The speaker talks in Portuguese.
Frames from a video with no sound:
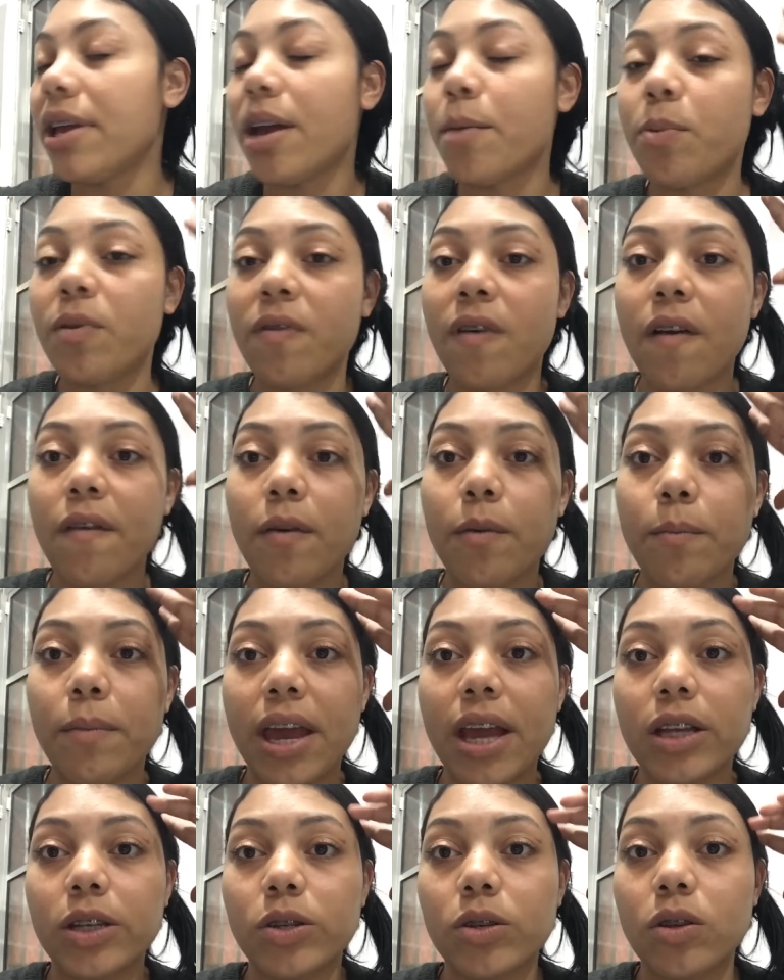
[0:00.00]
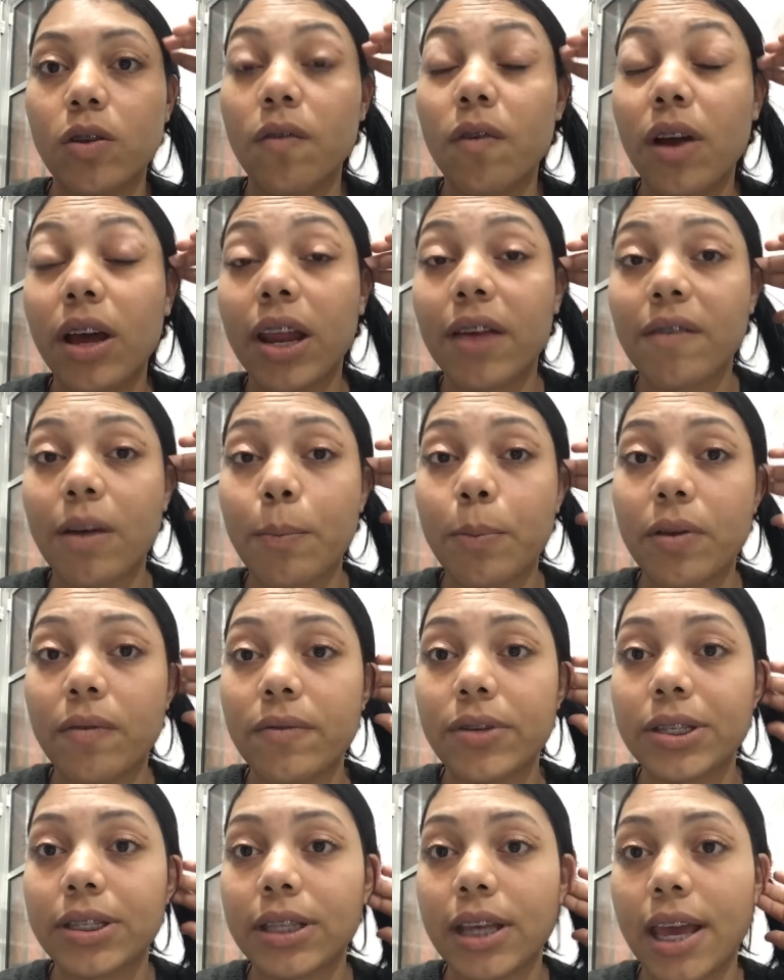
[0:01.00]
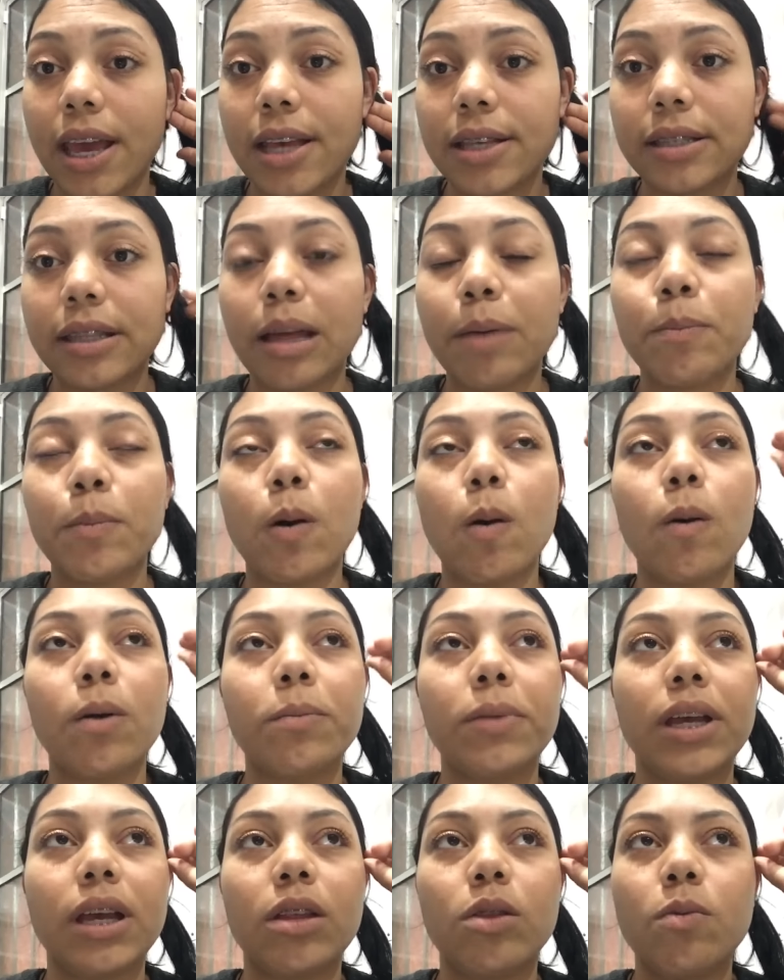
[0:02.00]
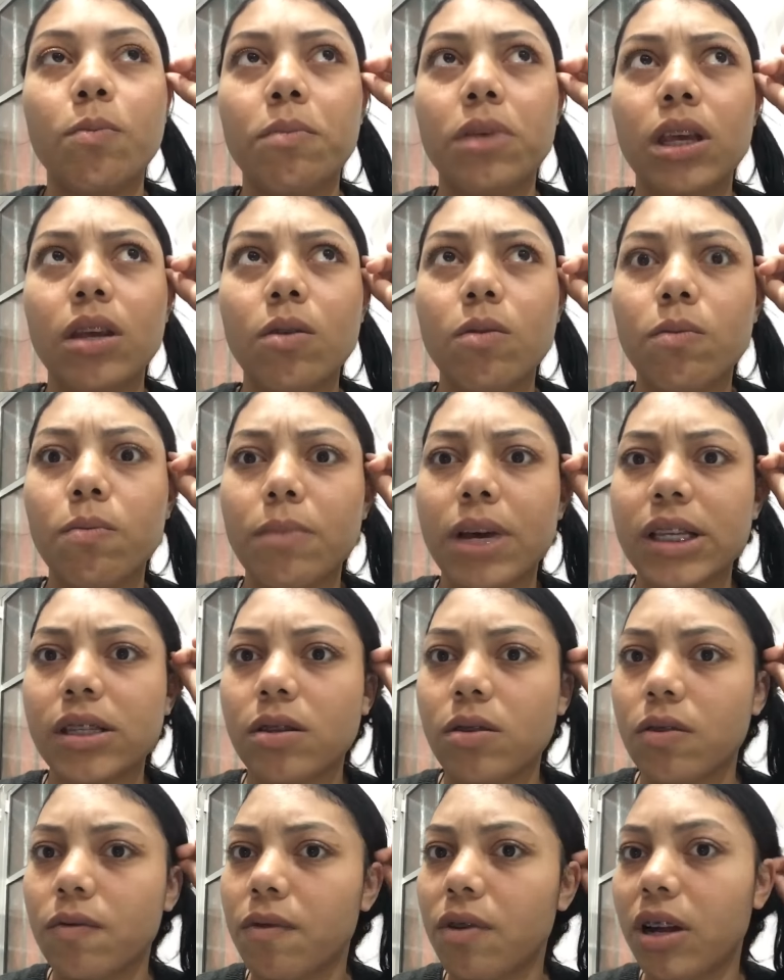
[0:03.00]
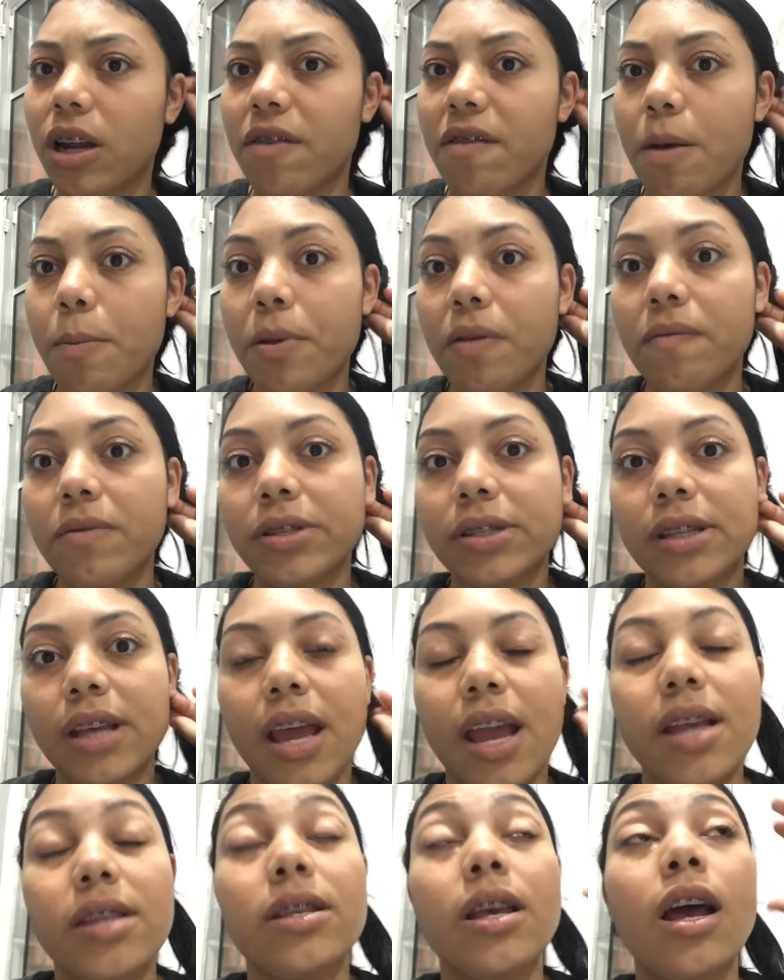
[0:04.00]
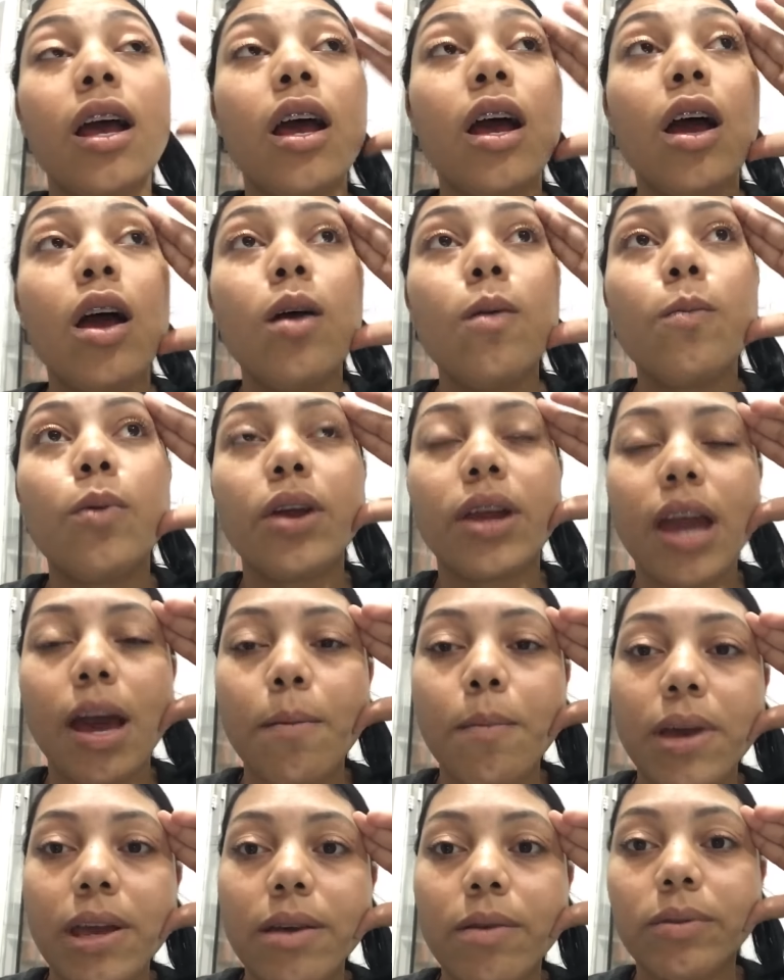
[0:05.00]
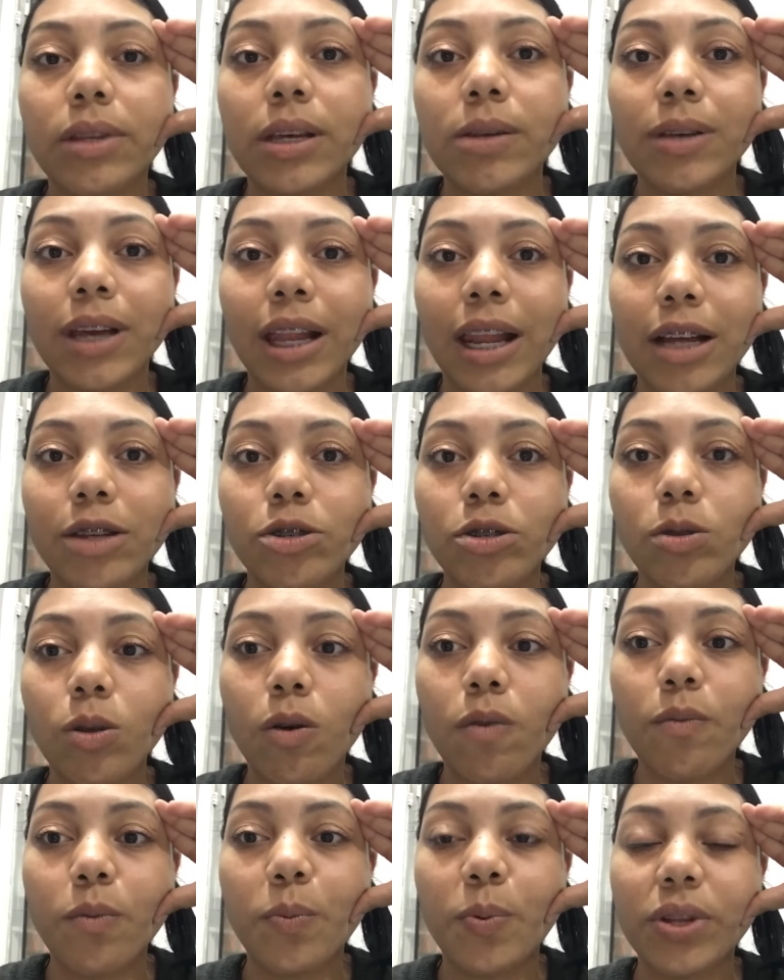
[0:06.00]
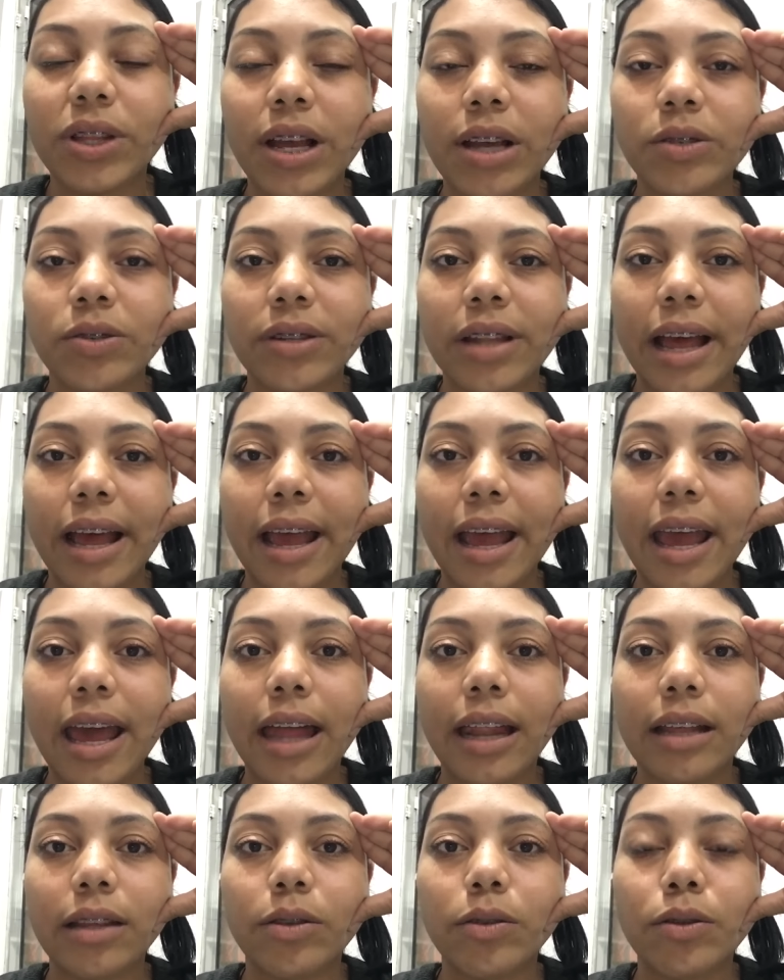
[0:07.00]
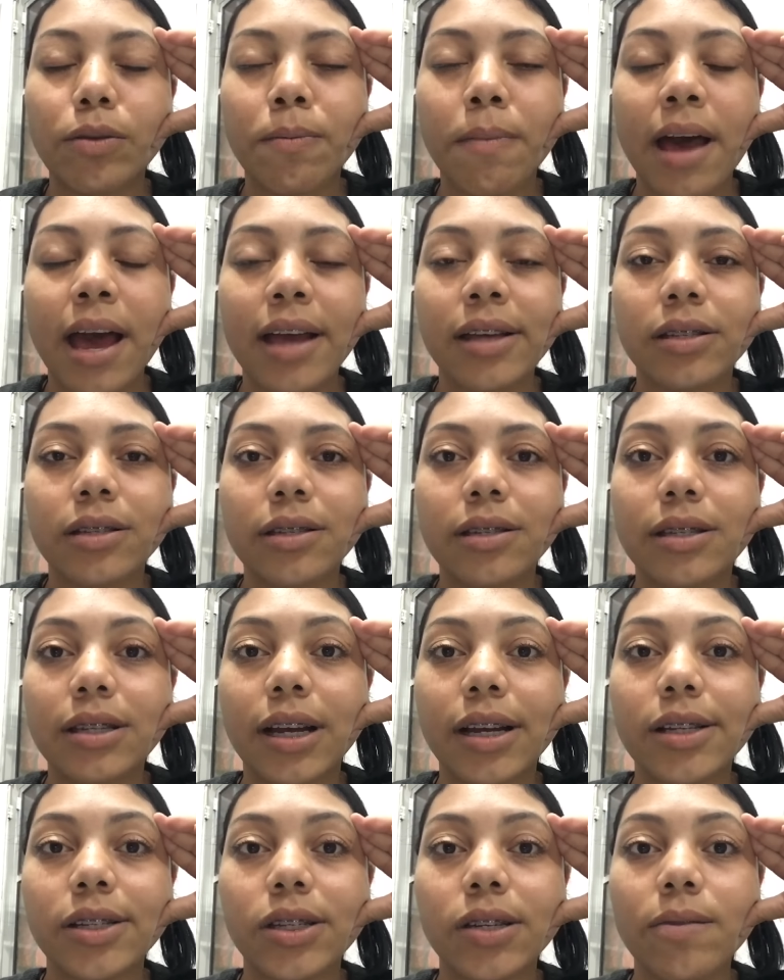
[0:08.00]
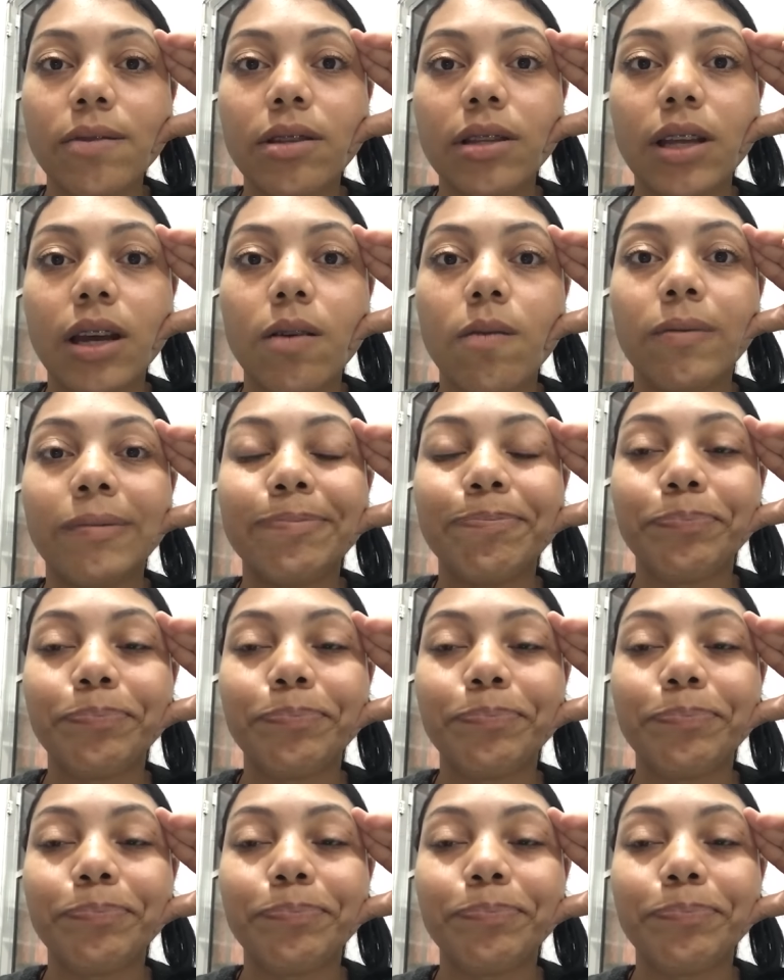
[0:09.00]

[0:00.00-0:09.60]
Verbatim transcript: provavelmente eu não vou gravar pra vocês, tá bom? Amanhã é domingo, mas eu não vou gravar pra vocês, porque amanhã eu tenho que ir lá de novo, poder ajudar ela e tudo mais, tudo certinho. Então,